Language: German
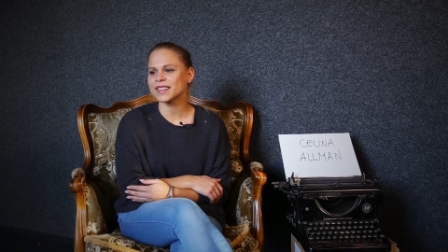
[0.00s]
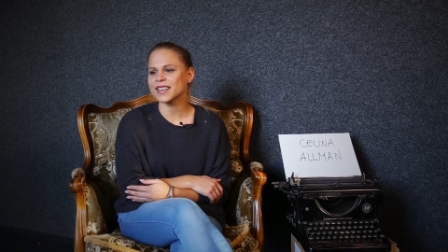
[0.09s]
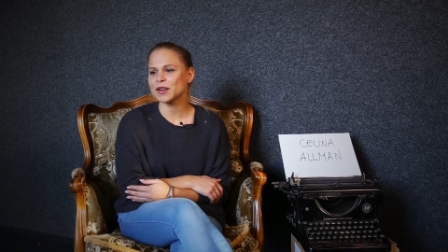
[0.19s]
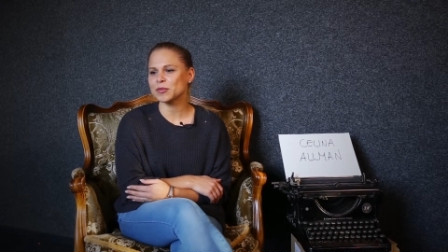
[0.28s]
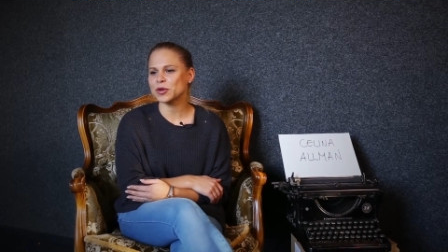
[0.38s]

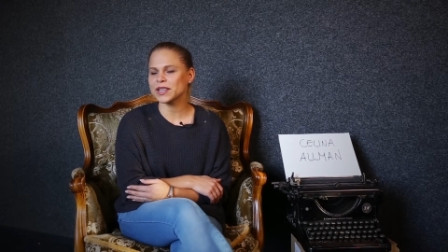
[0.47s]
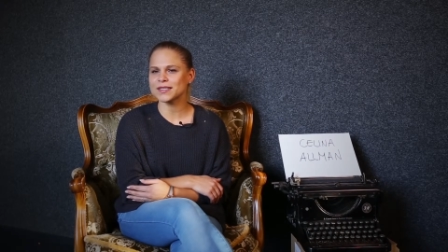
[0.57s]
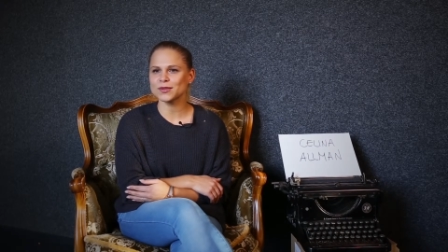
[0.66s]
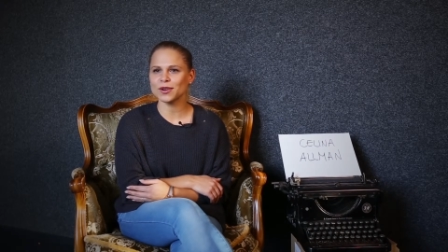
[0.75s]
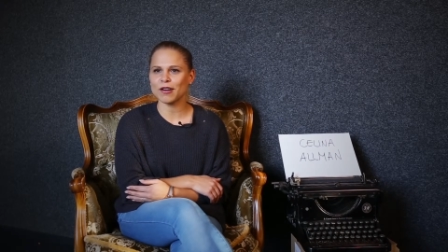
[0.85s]
ja,
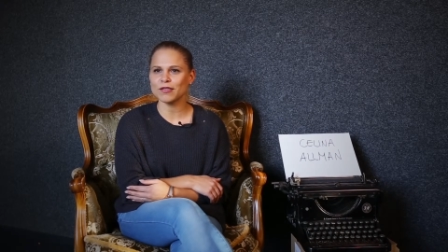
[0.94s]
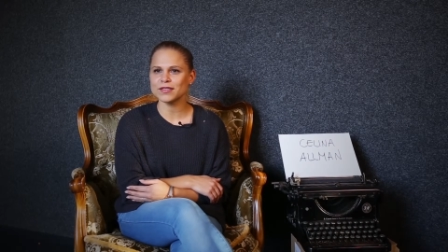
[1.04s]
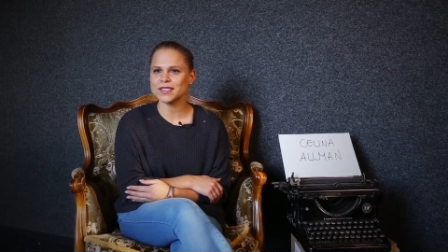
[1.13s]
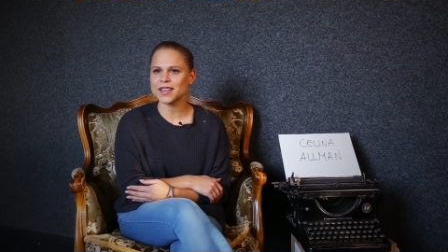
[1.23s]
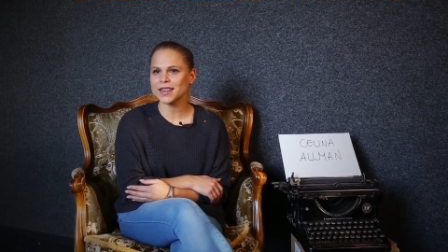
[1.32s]
Projekte so
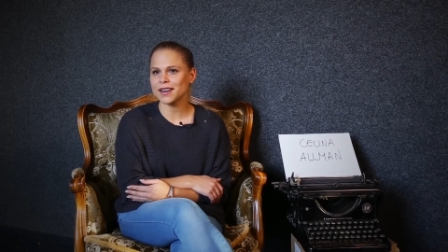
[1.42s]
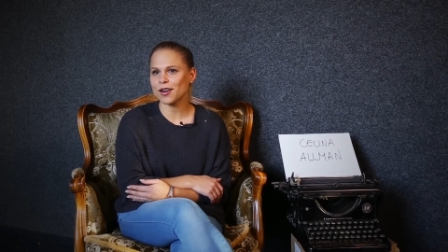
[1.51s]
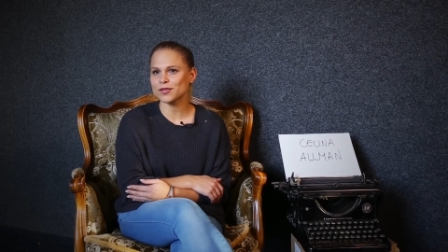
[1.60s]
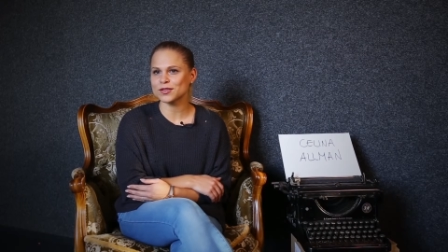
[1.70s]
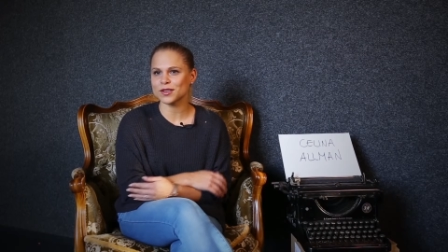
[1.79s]
laufen, wie sie eigentlich
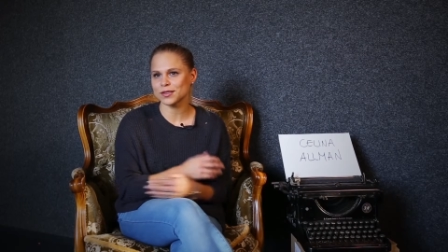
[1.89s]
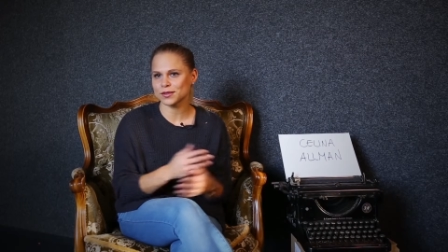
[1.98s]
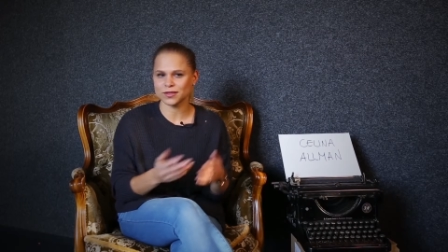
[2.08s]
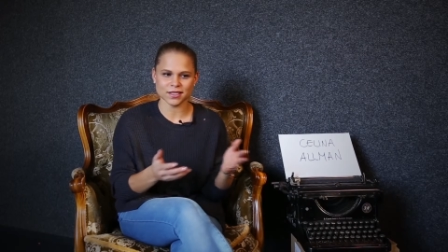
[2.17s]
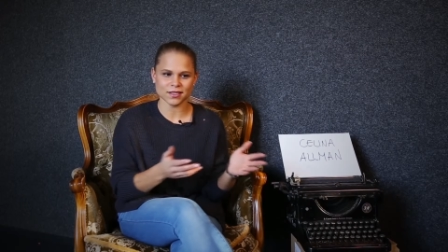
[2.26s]
laufen sollen,
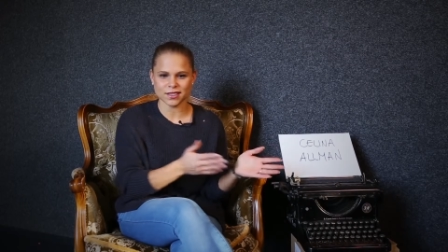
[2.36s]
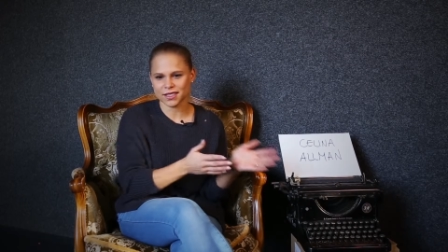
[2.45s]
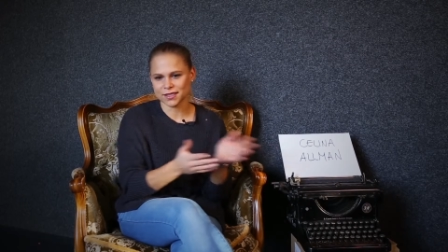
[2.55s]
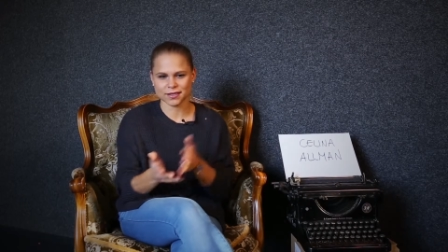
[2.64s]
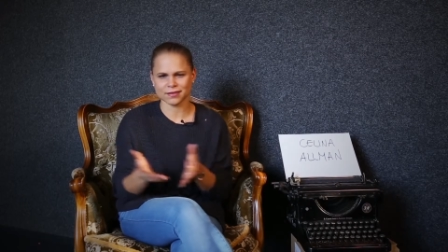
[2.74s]
so wie
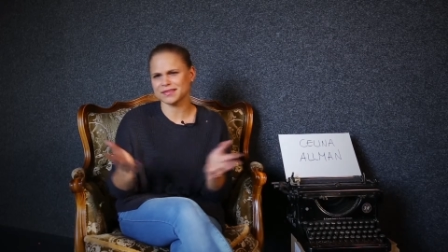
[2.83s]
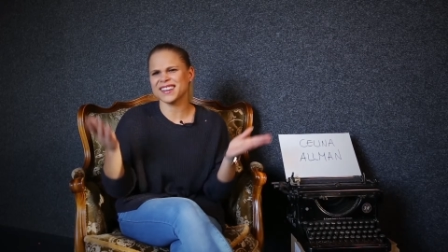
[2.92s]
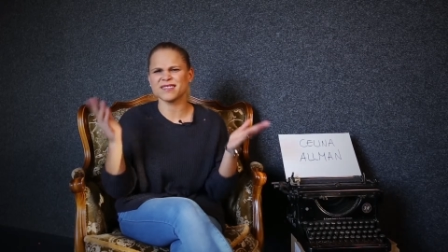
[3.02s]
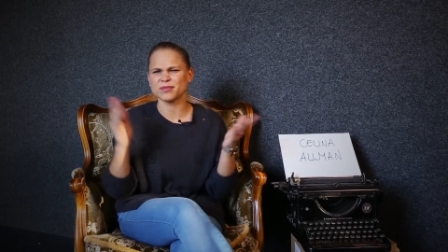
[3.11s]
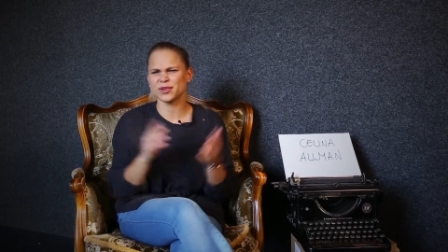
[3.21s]
Gesetze.
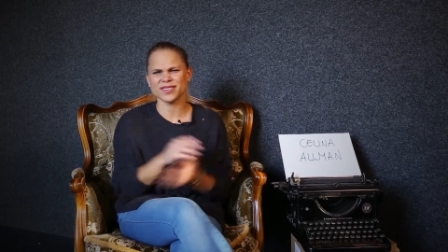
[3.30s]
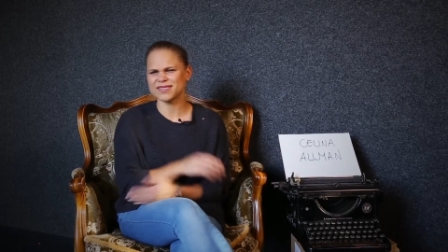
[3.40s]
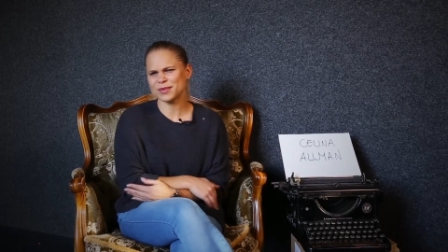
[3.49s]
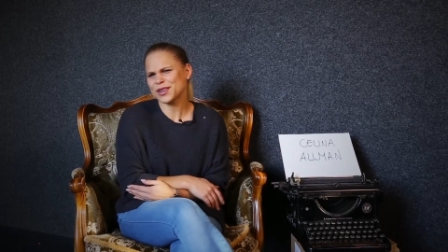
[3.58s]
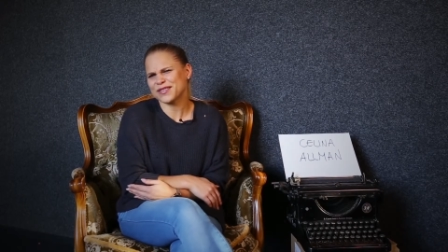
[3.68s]
Ja, blöde,
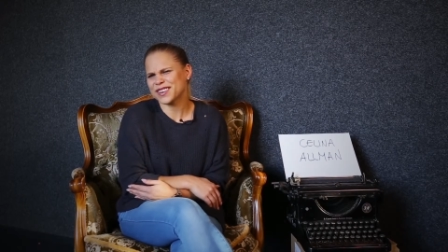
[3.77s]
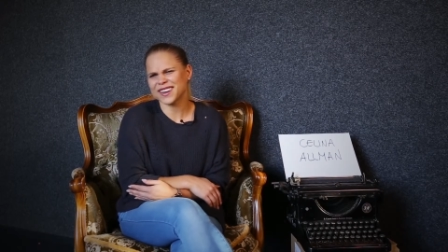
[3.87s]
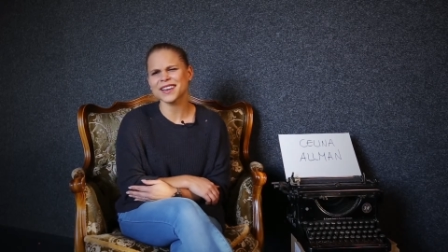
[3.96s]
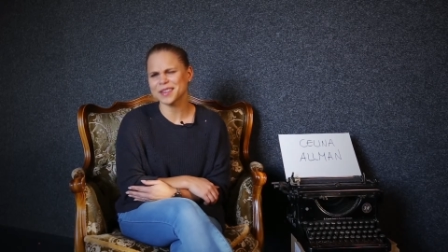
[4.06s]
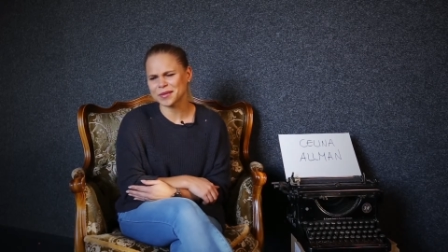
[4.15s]
blöder
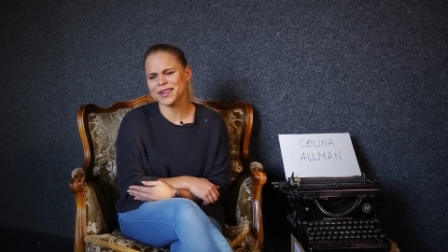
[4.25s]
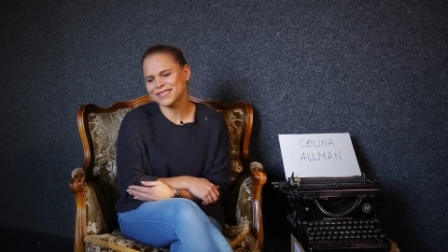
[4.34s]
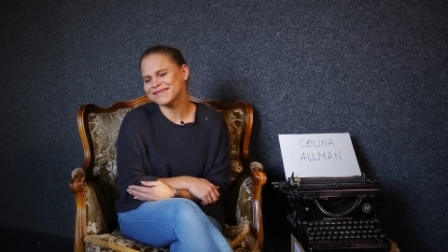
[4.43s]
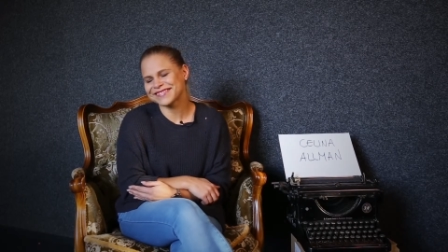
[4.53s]
Vergleich, aber